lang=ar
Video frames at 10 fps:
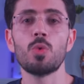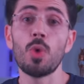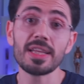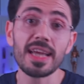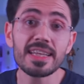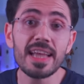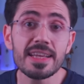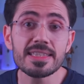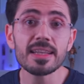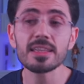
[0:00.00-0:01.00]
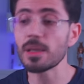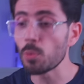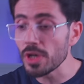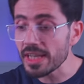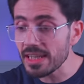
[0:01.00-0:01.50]
واحد اكيد هيسال طب
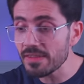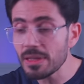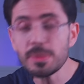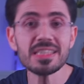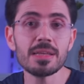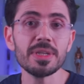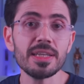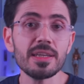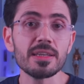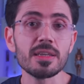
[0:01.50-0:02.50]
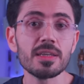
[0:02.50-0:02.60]
والاختلاف ده بيحصل من ايه